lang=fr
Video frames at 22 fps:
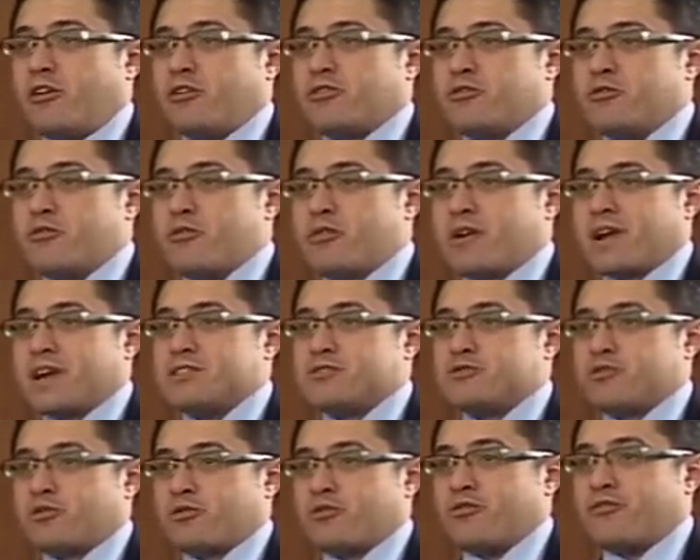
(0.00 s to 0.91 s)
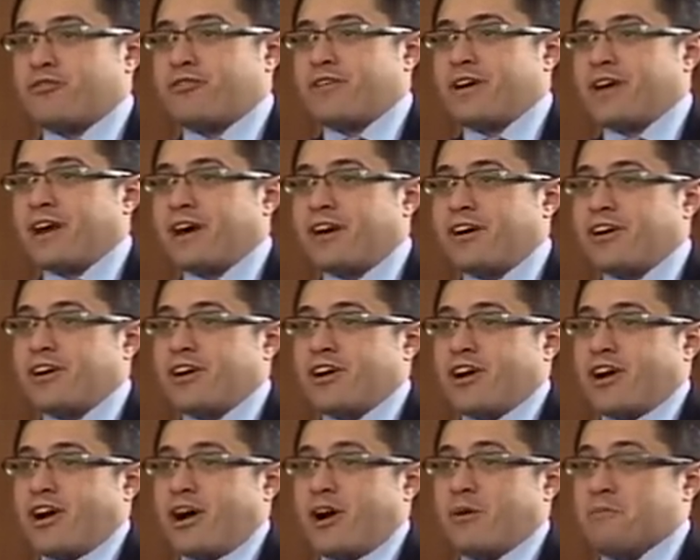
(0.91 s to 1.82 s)
L'occasion de faire
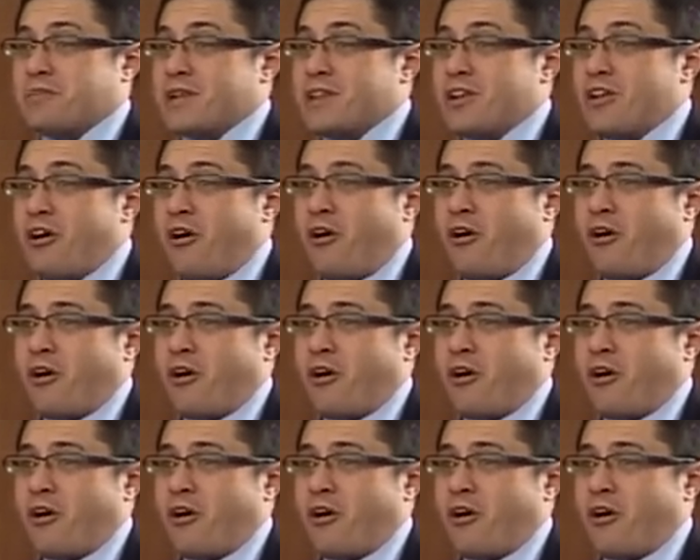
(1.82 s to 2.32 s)
un bilan,